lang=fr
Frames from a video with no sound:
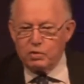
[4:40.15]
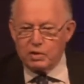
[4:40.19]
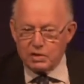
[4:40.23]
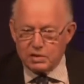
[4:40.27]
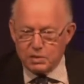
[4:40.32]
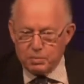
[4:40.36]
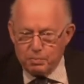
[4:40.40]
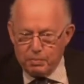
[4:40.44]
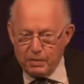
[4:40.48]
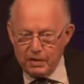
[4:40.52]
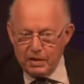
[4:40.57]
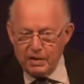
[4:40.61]

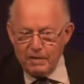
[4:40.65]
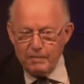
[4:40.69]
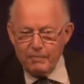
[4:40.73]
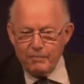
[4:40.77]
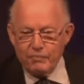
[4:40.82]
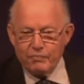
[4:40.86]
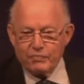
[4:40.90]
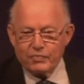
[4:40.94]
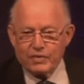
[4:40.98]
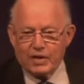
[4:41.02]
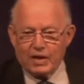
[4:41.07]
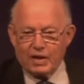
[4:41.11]
respect
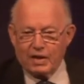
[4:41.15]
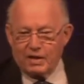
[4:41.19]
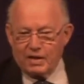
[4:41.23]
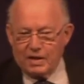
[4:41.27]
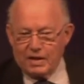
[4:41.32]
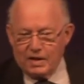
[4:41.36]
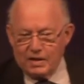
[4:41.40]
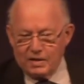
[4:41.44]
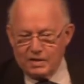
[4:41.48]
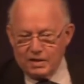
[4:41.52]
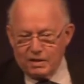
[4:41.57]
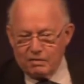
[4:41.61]

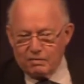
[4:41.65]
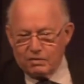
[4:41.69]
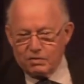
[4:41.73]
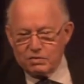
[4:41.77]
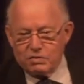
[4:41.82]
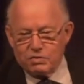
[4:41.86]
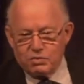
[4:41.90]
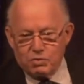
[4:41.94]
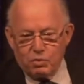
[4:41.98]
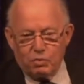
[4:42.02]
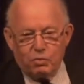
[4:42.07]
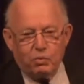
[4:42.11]

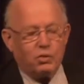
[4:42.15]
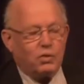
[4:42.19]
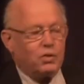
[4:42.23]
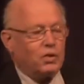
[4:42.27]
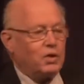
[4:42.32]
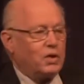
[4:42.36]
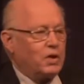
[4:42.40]
l'intervention